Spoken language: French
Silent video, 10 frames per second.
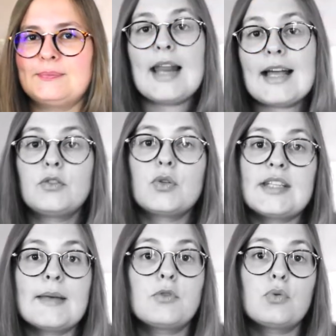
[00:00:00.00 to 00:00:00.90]
La
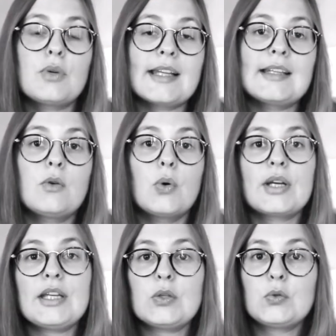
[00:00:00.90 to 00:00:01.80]
deuxième
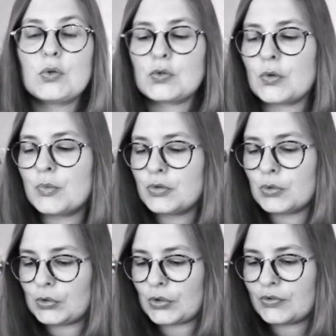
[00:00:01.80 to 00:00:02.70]
sous-catégorie de ce menu
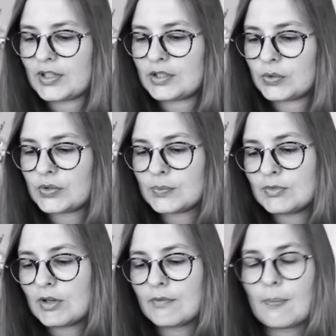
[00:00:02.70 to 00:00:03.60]
automne frissos,
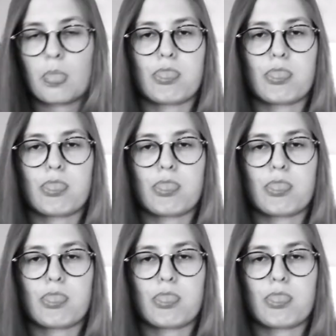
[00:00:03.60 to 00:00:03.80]
non,